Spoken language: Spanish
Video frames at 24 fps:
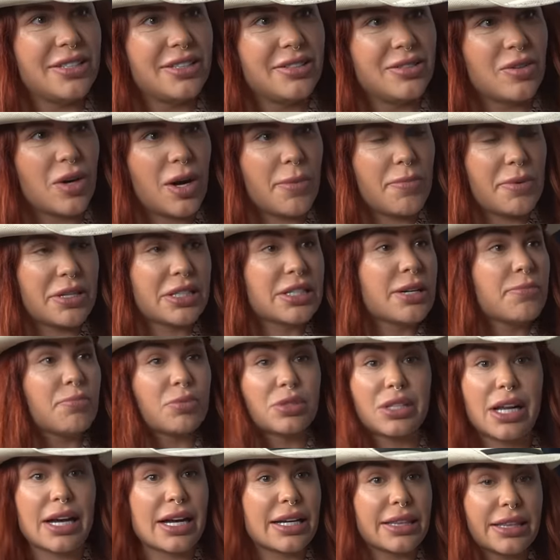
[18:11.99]
Lo que pasa es que, pues,
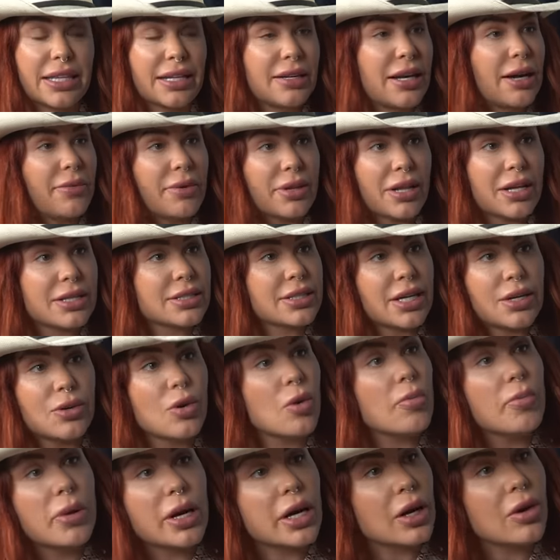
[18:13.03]
la gente, la verdad es que no
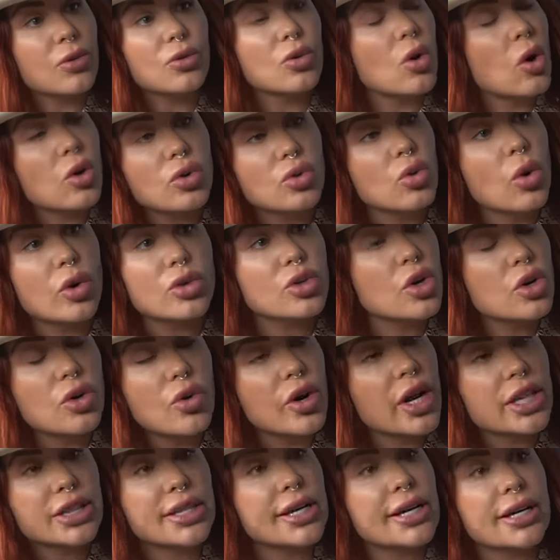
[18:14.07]
me, no, no, yo no
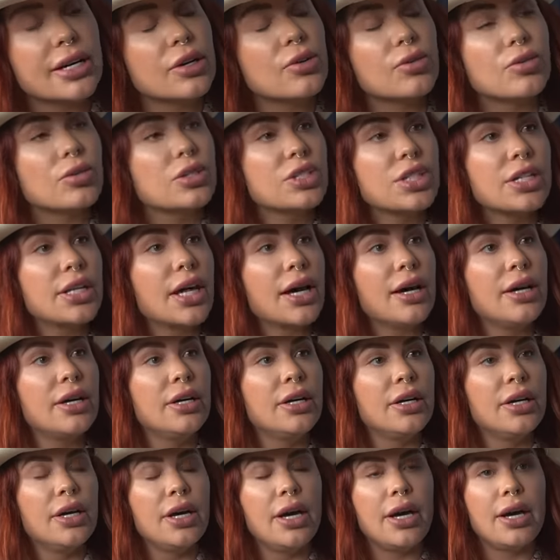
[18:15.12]
era tan reconocida.
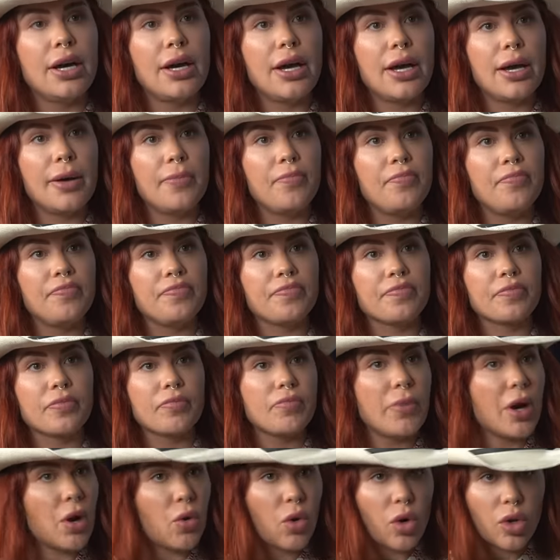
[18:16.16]
Em,
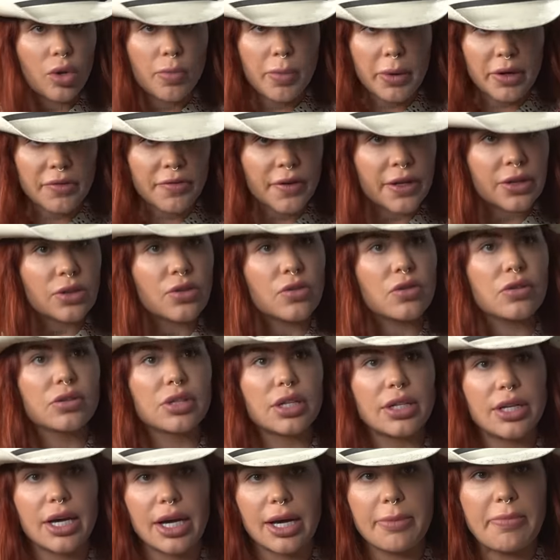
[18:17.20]
me acuerdo perfecto,
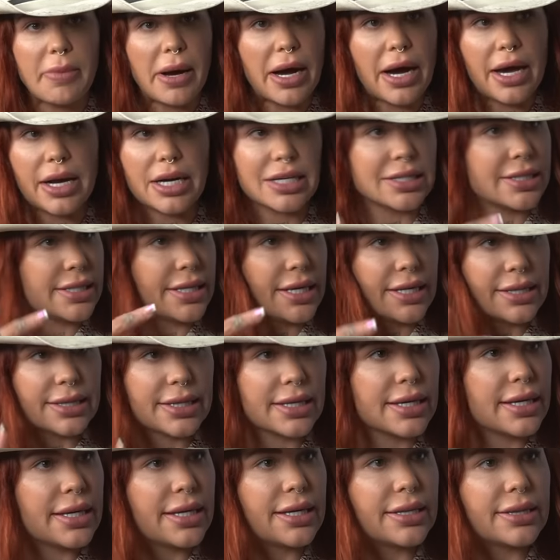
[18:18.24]
tenía que pagar el
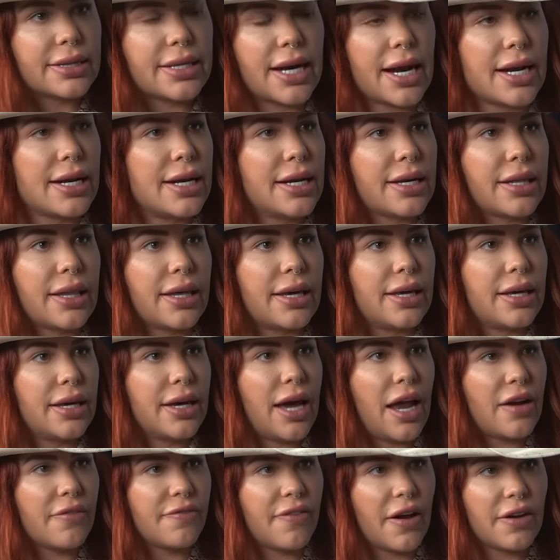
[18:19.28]
siguiente tráiler de
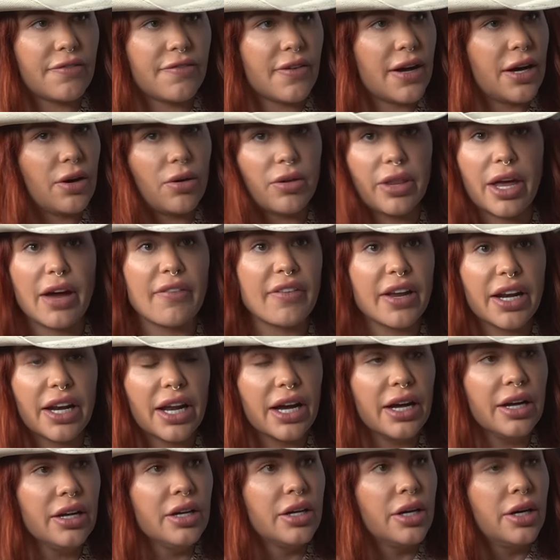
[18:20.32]
alfalfa o de
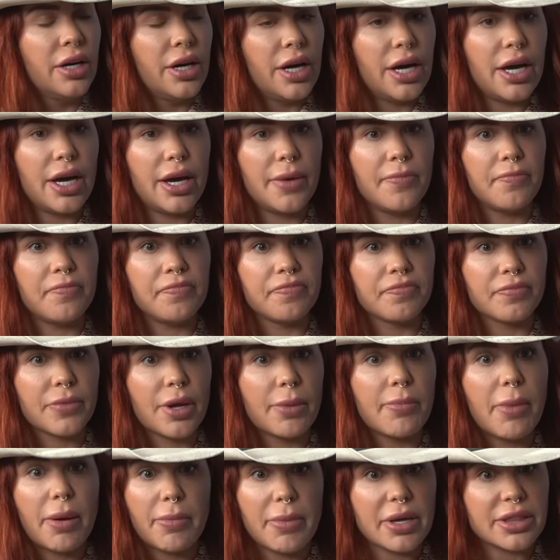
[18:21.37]
avena Em,
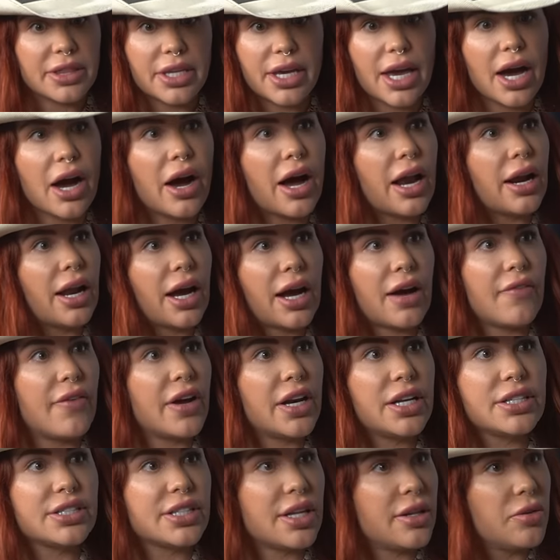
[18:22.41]
me metí a la
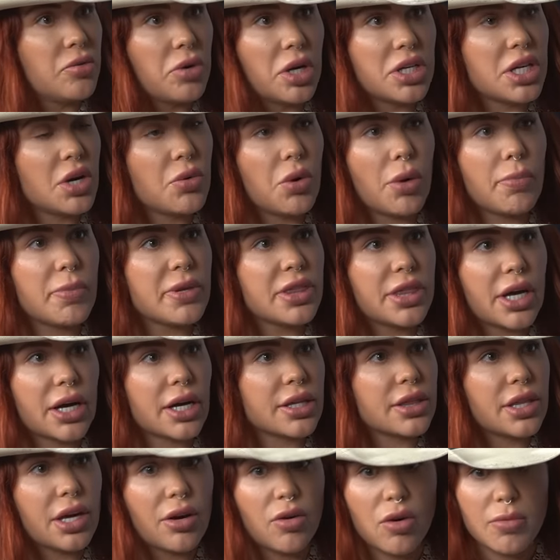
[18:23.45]
caballeriza de una yegua pinta que
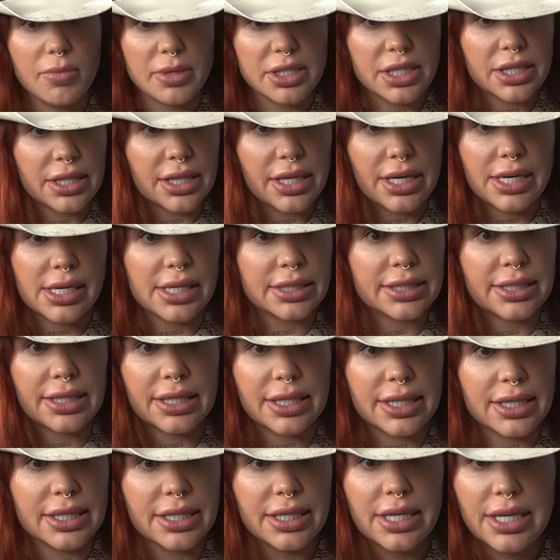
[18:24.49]
tengo, me senté en la
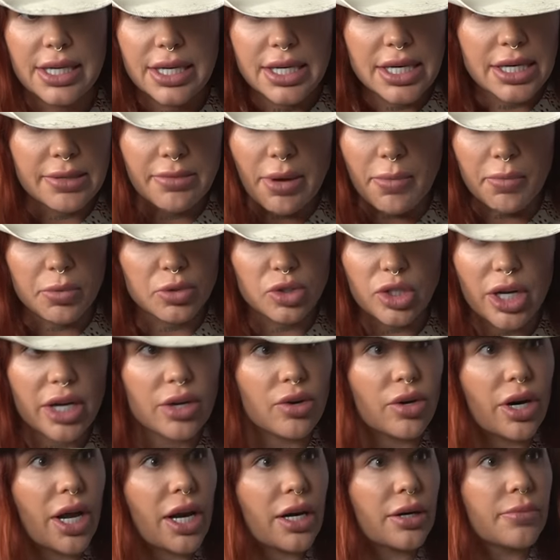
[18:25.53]
serrín y me puse a
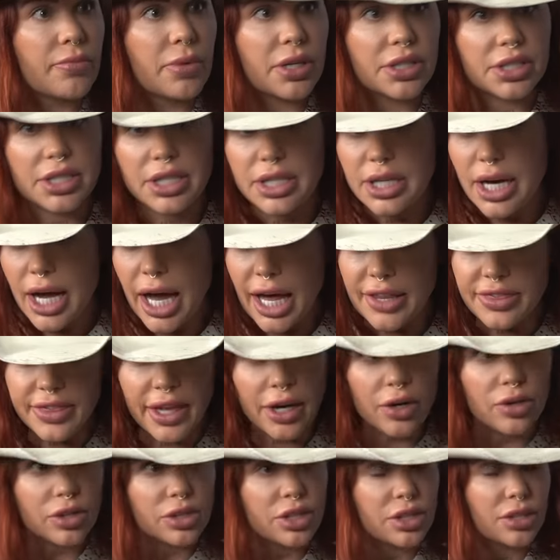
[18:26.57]
llorar, pero así de a
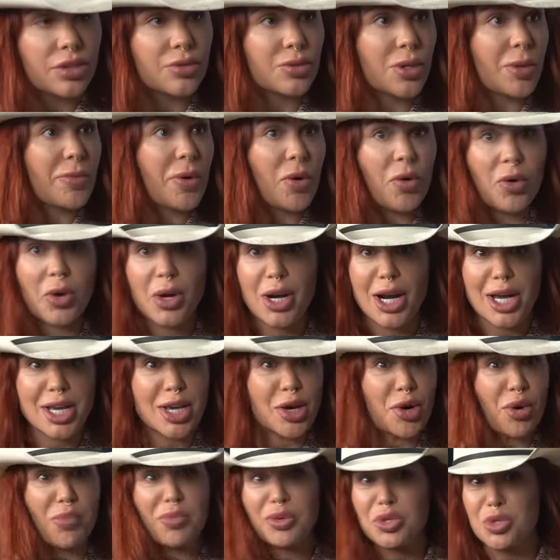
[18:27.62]
cántaros. O sea, me acuerdo que la
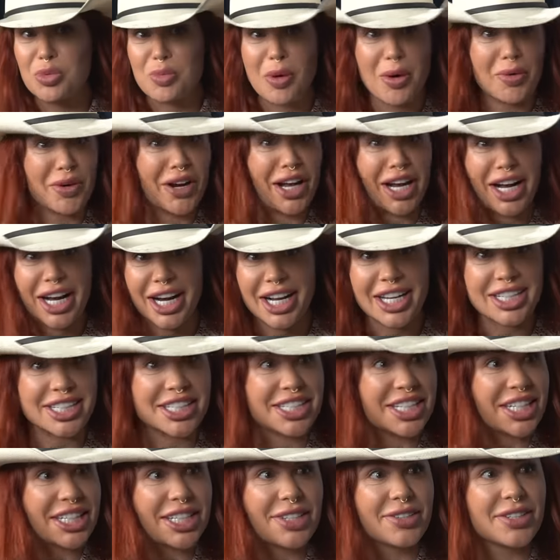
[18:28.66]
yegua me chupaba la cara así,
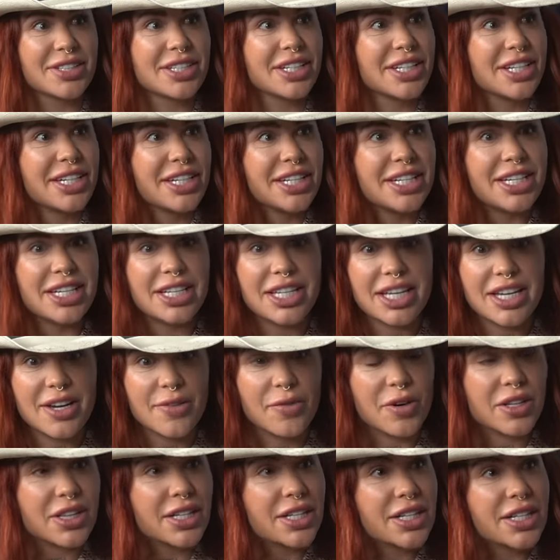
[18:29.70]
ya sabes. Y dije,
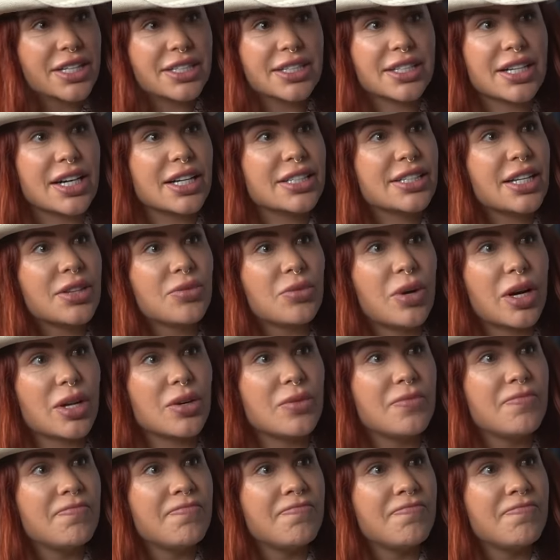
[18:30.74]
voy a tener que cerrar el santuario.